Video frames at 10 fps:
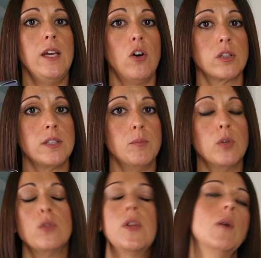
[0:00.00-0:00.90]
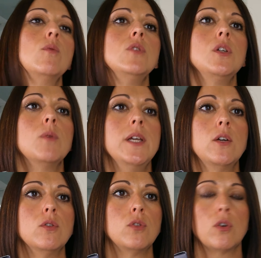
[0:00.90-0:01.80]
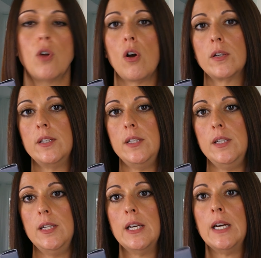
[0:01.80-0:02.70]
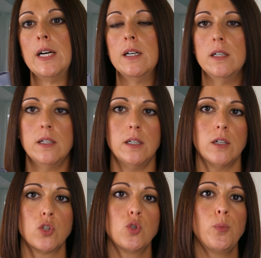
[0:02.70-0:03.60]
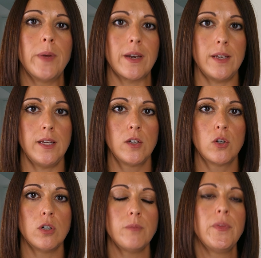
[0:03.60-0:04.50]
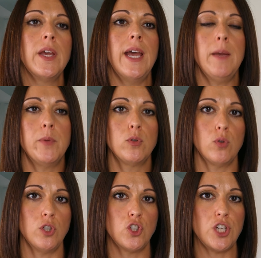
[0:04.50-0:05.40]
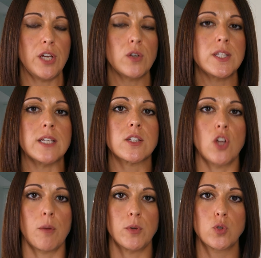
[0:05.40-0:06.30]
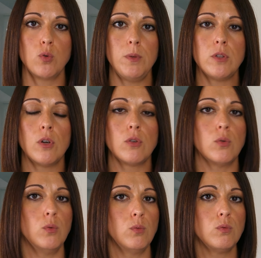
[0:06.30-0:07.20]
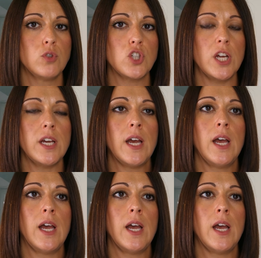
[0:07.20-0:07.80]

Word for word: ottimo, non è uno di quei contornocchi eh, super ricco, è molto leggero, si assorbe subito, non unge,